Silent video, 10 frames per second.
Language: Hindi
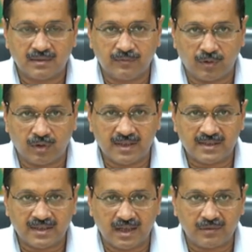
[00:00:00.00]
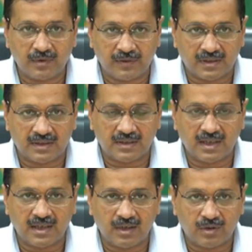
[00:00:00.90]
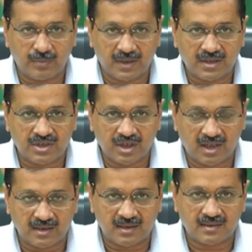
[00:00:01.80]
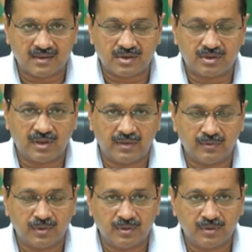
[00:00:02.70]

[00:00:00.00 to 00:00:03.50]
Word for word: फॉरेन से आए हुए व्यक्ति का है और बाकी चार केसेस जो हैं वो